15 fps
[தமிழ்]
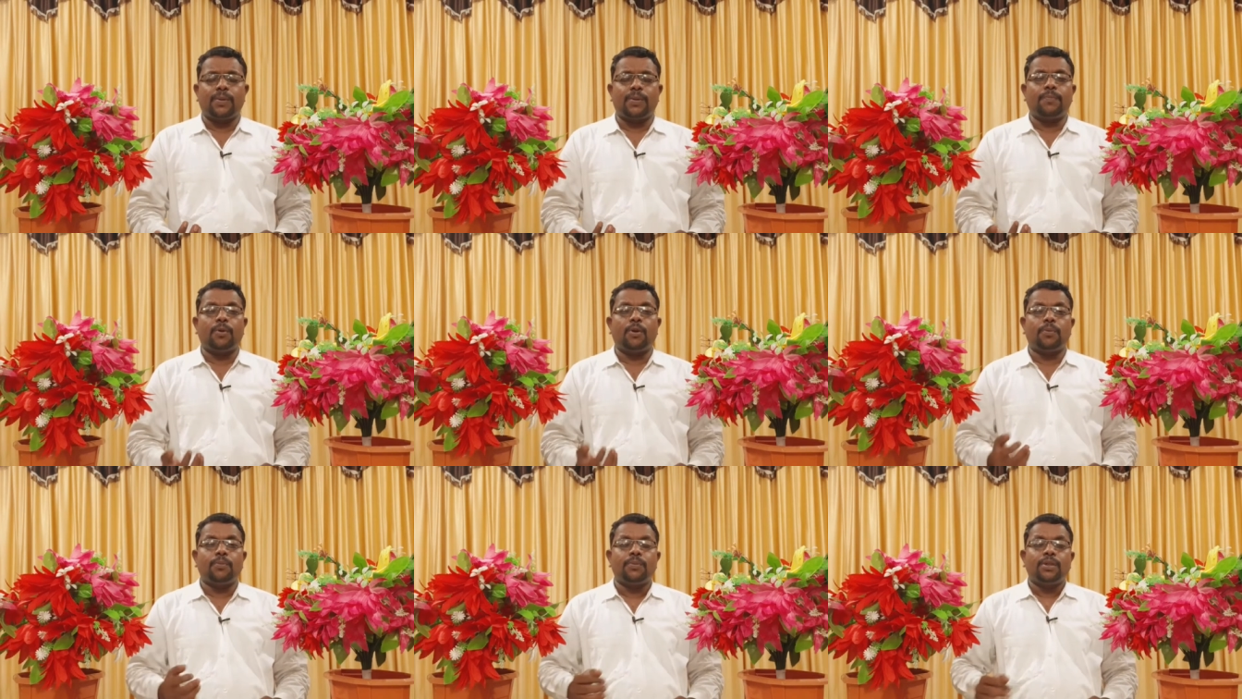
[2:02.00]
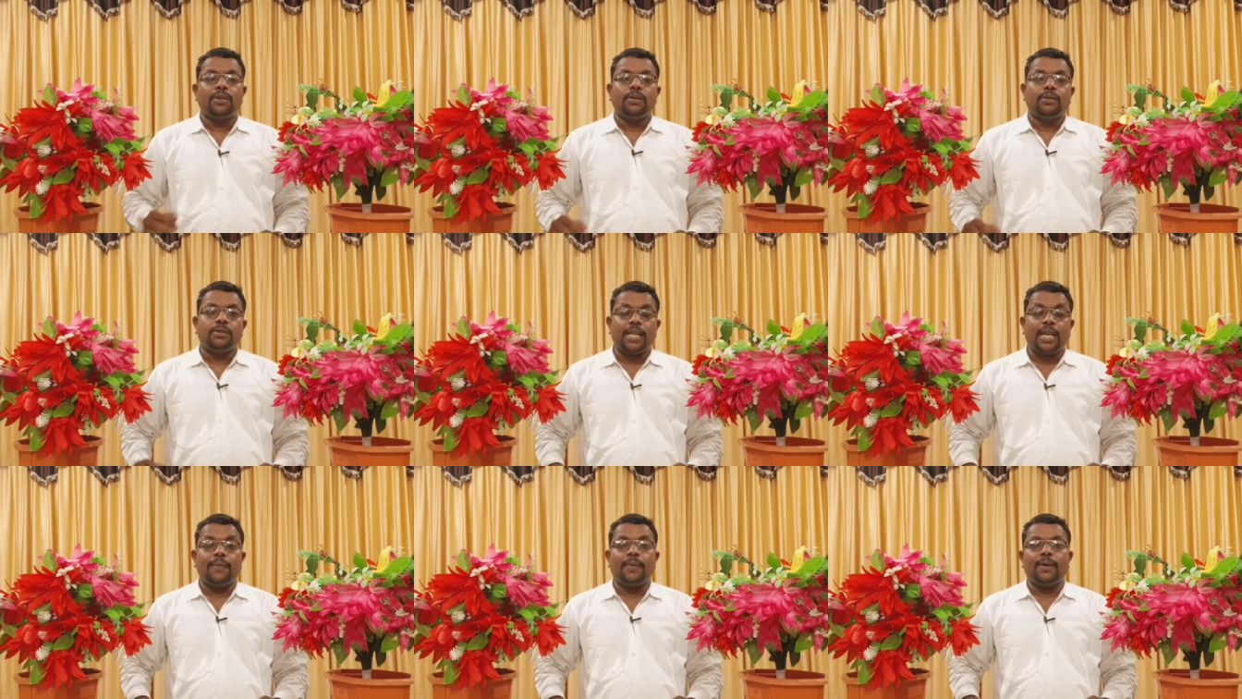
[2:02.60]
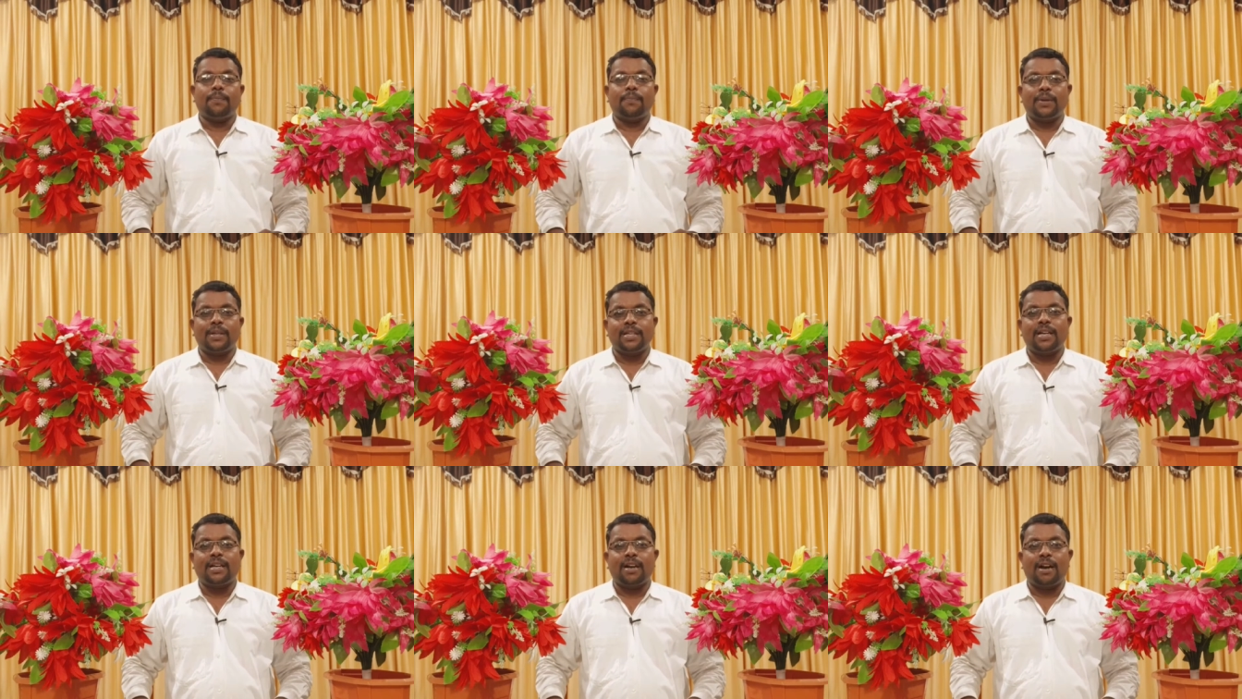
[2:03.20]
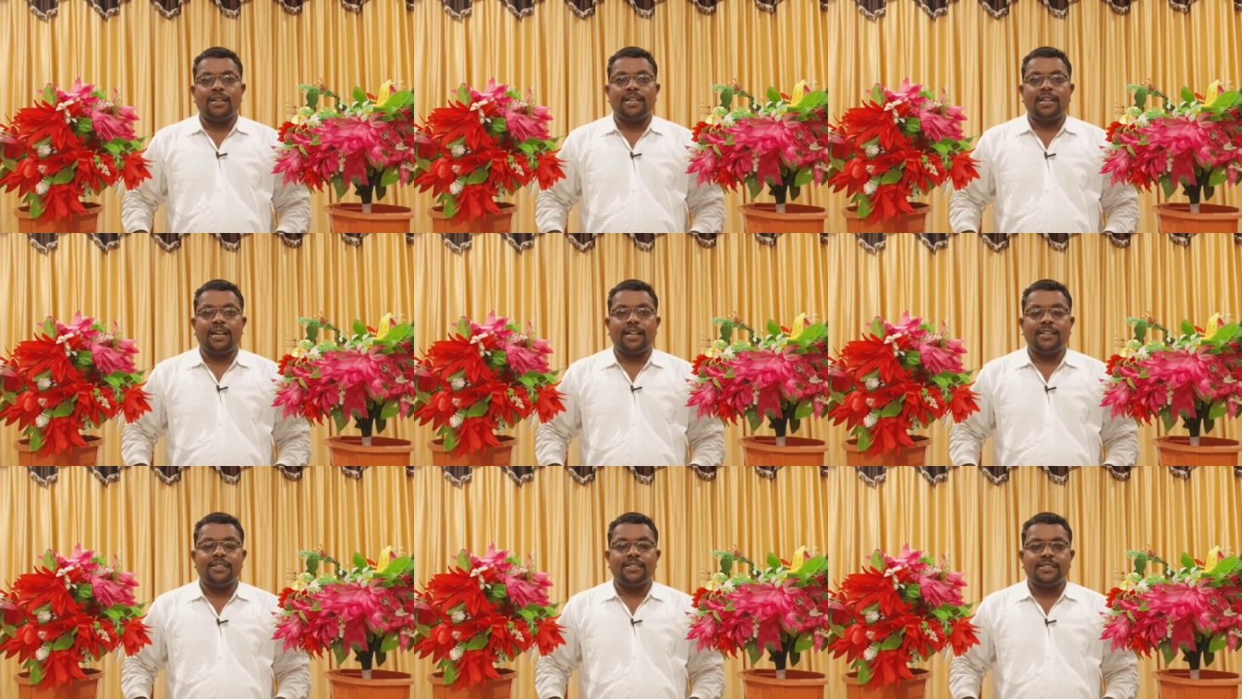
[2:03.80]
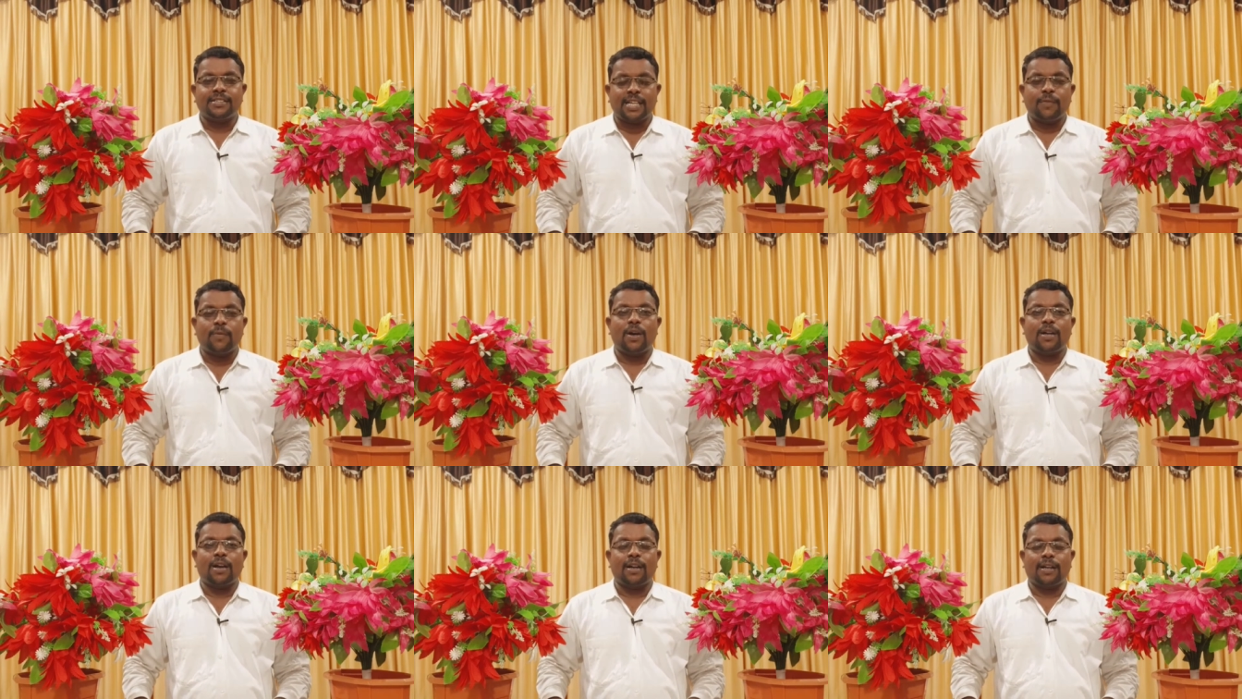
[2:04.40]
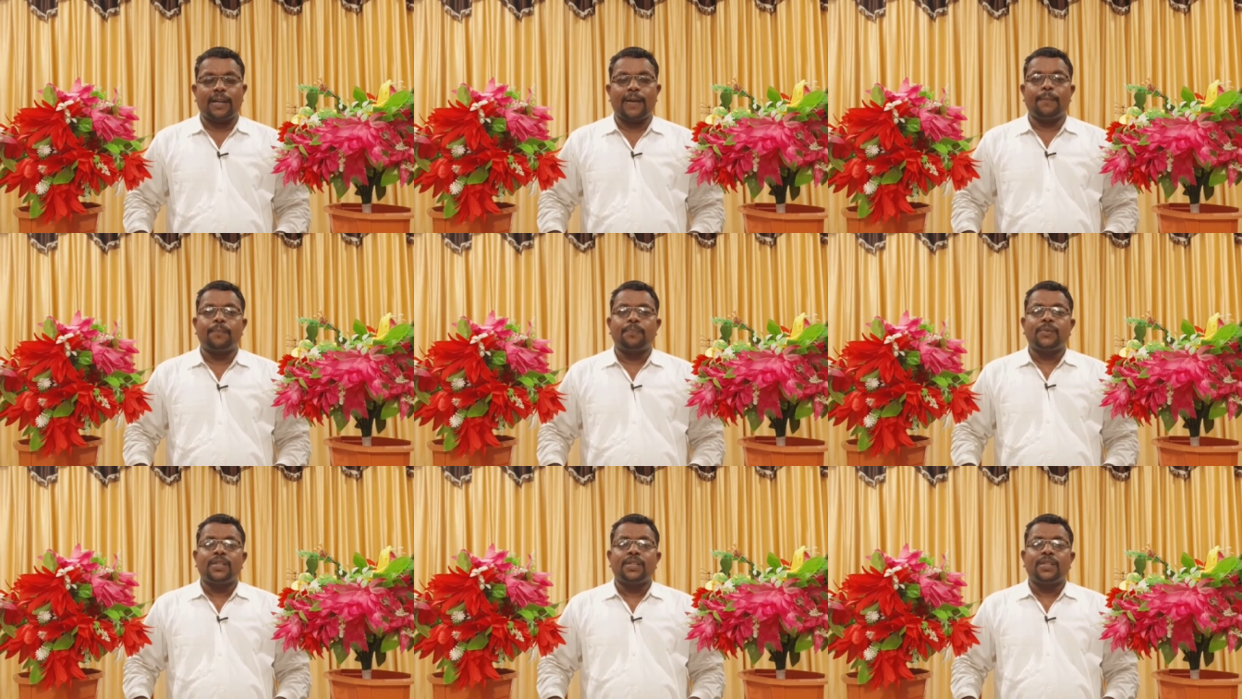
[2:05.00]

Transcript: ஜெபிப்போம் தேவன் பெரிய காரியங்களை செய்வாராக